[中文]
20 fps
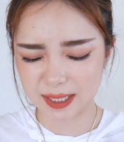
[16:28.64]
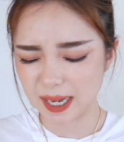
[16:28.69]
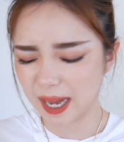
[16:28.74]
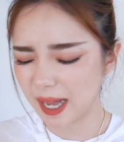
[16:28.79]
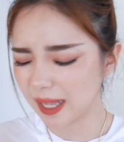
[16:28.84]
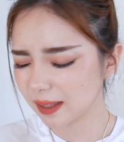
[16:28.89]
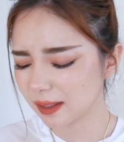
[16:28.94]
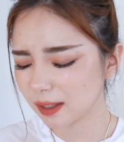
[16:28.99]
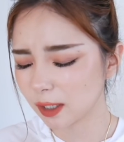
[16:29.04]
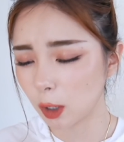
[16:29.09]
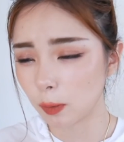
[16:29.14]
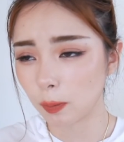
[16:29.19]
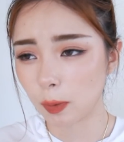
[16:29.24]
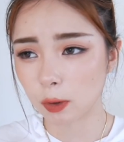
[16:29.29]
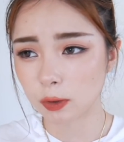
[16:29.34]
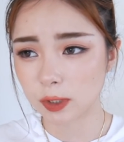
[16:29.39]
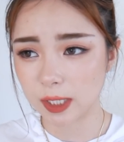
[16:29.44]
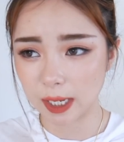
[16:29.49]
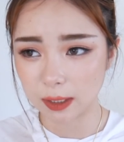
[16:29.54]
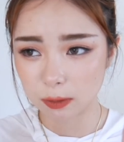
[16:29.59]
干到
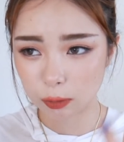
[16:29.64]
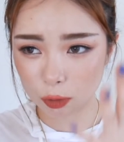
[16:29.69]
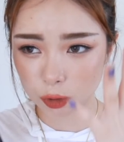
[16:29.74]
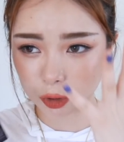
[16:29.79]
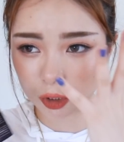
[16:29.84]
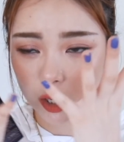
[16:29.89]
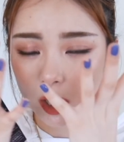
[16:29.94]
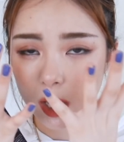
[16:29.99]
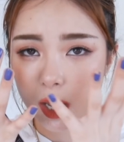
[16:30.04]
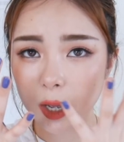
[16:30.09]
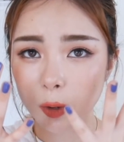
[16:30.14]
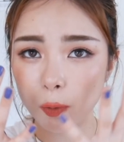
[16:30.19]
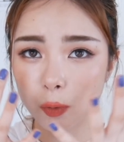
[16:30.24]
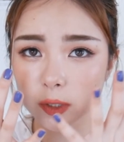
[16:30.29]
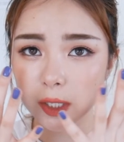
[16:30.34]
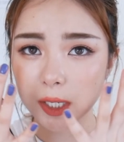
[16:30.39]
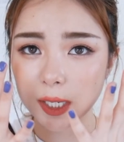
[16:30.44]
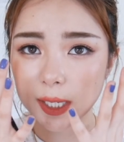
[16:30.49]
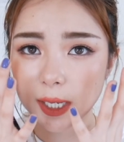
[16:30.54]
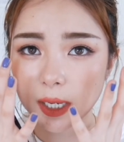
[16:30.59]
爆炸，就是
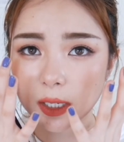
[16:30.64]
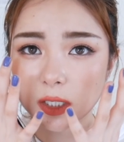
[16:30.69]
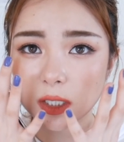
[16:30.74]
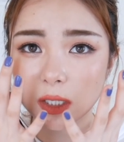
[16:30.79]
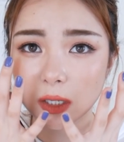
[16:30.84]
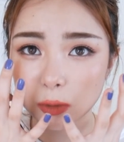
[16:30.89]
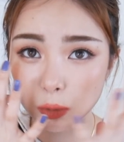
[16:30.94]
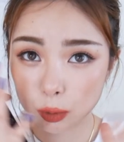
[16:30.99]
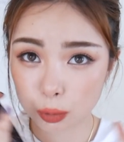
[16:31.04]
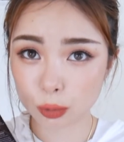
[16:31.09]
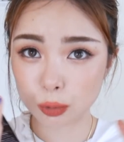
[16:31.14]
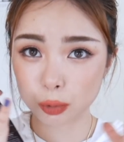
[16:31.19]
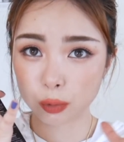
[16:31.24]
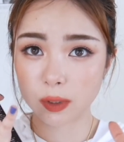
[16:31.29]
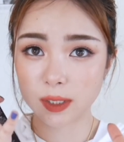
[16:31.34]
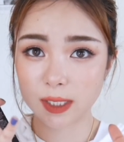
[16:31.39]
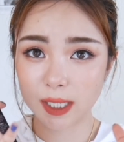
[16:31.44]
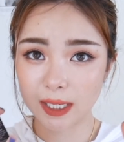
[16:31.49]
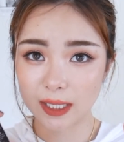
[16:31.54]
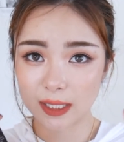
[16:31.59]
我的脸整个都
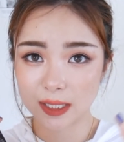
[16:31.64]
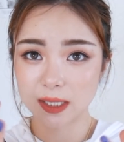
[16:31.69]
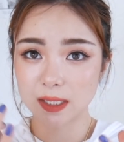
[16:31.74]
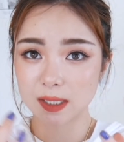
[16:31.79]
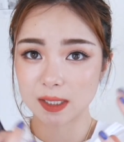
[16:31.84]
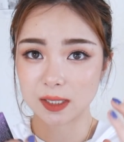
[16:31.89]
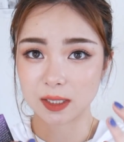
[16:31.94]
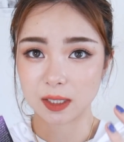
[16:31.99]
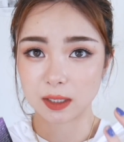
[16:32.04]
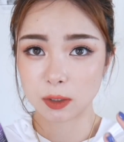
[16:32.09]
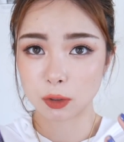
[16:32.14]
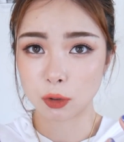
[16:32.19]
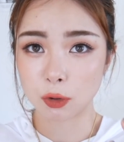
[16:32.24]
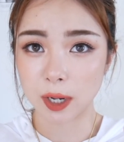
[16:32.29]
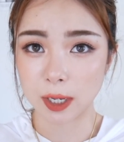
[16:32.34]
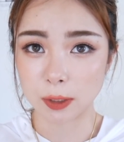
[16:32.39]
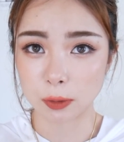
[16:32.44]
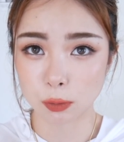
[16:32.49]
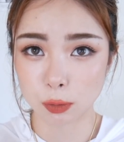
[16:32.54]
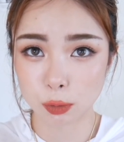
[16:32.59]
缩在了一起的那种
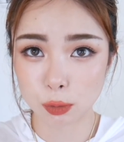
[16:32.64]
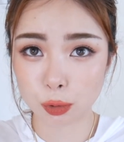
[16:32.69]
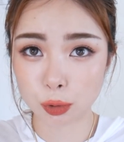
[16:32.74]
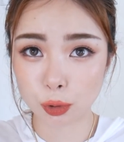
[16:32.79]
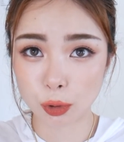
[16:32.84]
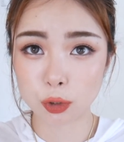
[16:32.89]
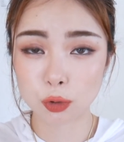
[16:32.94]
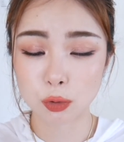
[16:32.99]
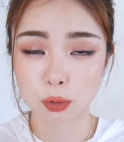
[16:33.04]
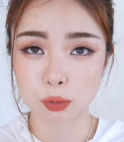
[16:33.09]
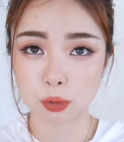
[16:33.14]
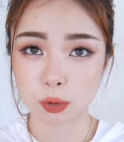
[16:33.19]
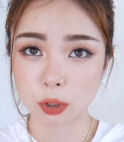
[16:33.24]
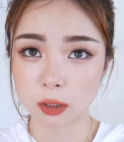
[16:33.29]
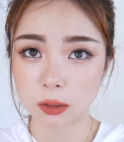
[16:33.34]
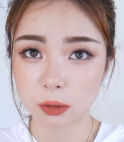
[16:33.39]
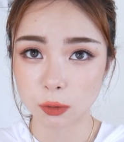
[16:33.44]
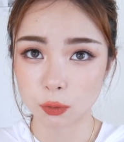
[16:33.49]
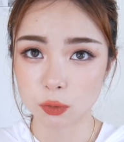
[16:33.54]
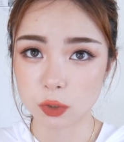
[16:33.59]
感觉，就缺水缺
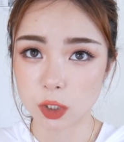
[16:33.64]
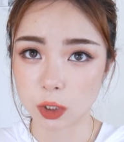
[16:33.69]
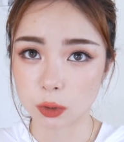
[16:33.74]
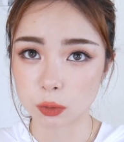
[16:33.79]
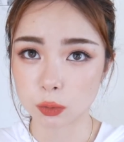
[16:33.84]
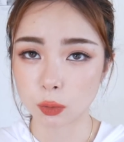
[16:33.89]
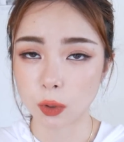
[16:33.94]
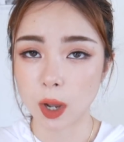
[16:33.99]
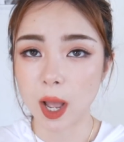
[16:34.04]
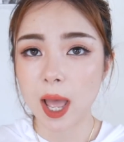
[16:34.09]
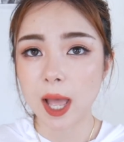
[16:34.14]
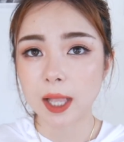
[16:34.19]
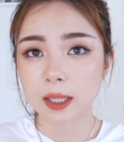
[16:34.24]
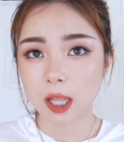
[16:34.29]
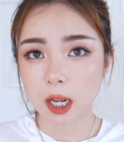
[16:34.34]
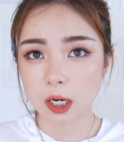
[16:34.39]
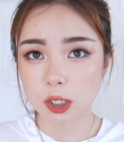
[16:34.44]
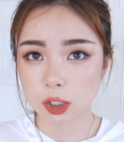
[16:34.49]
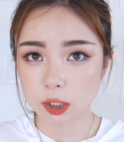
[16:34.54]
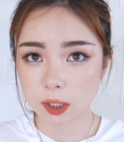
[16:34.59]
到那种程度。
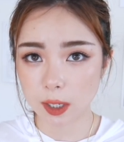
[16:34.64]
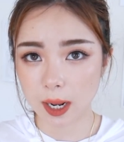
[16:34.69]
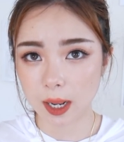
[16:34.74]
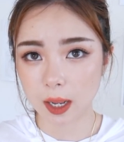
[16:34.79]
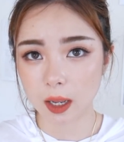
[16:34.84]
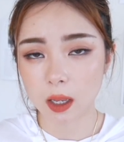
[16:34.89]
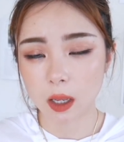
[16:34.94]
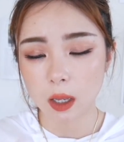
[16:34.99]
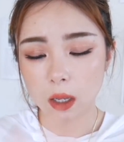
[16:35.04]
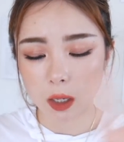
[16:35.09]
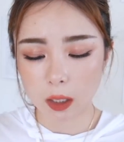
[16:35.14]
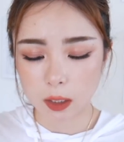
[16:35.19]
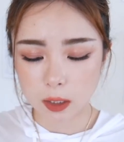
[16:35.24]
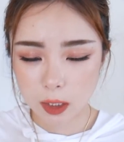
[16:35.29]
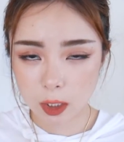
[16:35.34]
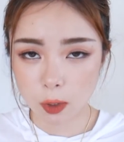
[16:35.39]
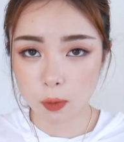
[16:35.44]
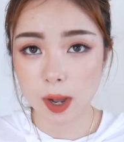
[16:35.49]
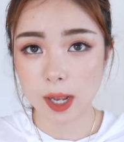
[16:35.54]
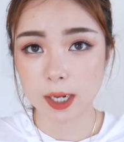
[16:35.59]
但是啊。
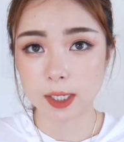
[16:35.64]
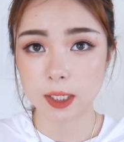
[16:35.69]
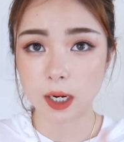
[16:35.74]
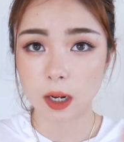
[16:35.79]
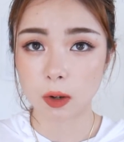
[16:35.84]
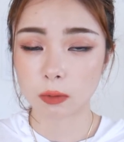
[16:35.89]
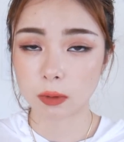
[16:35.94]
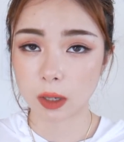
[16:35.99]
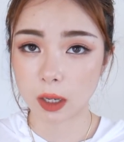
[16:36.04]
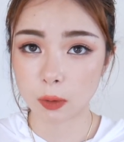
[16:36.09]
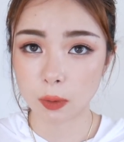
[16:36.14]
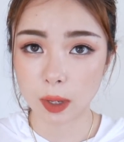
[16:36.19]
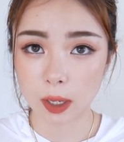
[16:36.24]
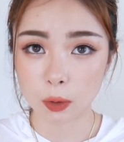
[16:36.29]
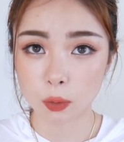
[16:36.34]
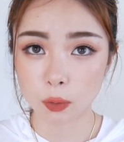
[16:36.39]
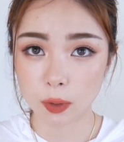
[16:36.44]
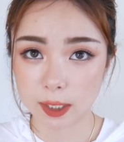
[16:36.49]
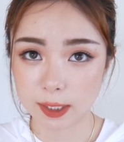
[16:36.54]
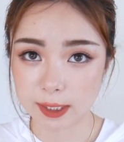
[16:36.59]
一晚上玩
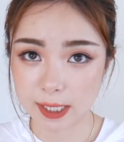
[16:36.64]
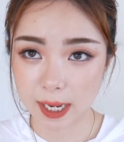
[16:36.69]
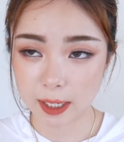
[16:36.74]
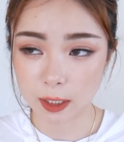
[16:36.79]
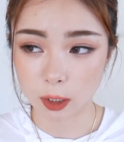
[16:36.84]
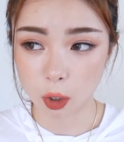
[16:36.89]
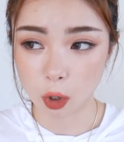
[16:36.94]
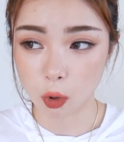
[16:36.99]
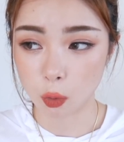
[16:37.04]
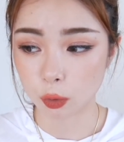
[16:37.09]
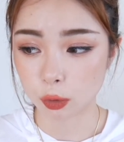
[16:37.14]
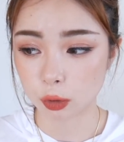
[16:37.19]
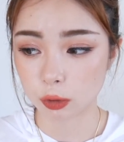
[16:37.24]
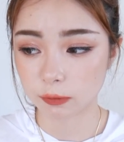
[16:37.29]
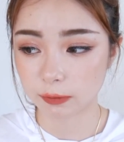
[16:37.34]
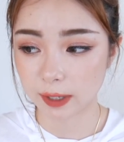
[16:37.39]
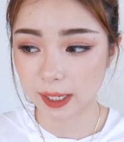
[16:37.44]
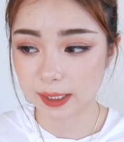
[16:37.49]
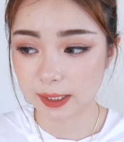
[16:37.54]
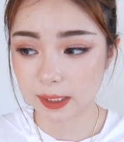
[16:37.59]
完回家以后，我就
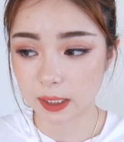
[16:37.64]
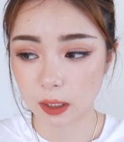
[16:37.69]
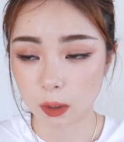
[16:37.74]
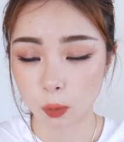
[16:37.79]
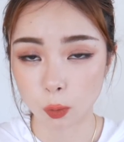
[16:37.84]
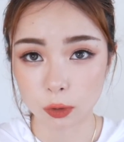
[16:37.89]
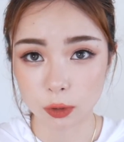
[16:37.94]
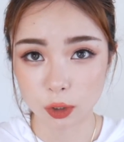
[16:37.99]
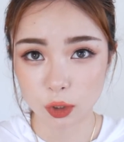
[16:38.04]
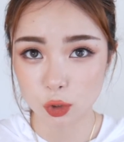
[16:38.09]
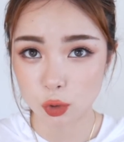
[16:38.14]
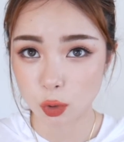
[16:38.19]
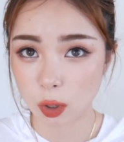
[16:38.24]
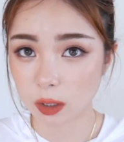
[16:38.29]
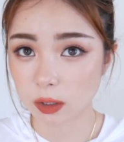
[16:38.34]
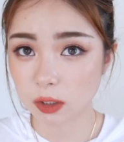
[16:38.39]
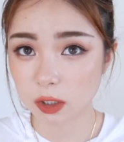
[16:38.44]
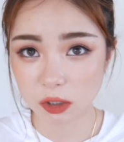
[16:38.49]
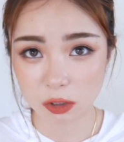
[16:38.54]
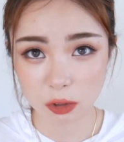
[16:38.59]
发现我的
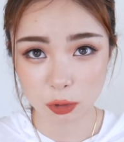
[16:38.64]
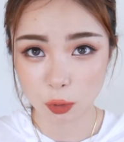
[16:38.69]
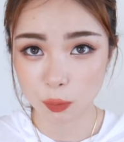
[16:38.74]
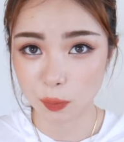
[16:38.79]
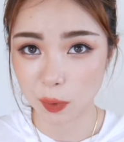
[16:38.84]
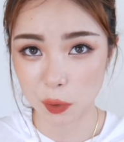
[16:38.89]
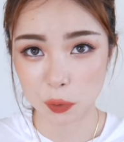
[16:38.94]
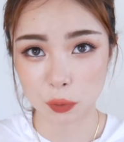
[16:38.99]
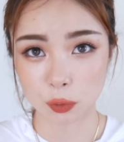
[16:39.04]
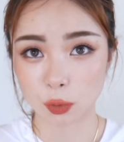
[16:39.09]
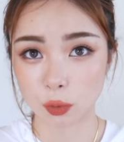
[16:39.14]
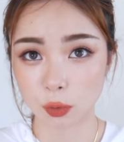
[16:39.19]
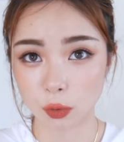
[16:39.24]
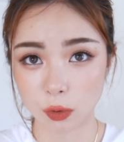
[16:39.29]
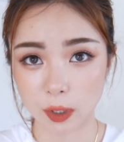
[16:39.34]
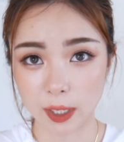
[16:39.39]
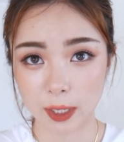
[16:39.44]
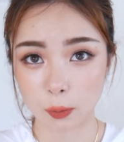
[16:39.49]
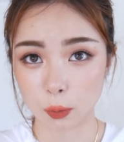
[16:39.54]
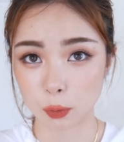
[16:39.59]
妆真的都没有
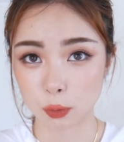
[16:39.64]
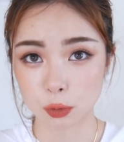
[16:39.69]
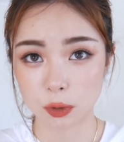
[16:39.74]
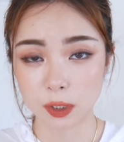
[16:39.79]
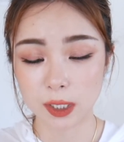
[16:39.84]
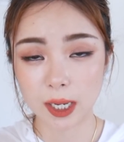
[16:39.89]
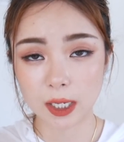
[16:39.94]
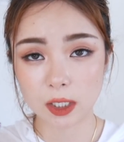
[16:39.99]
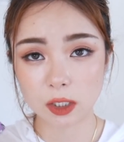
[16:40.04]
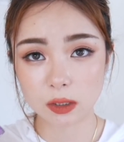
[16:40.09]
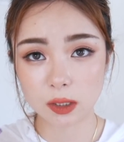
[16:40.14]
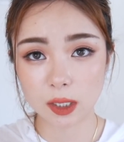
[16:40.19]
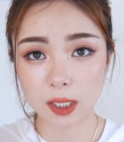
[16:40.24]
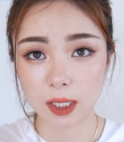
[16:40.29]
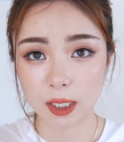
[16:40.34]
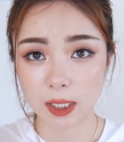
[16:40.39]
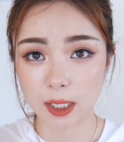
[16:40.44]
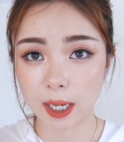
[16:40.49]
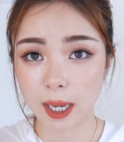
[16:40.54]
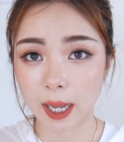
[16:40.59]
脱哎，我觉得它真的
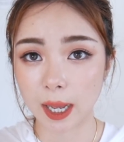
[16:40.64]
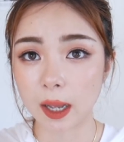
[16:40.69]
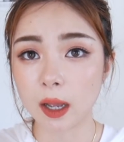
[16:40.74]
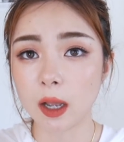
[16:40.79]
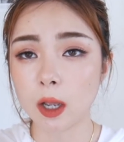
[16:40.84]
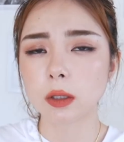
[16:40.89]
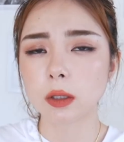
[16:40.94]
很厉害。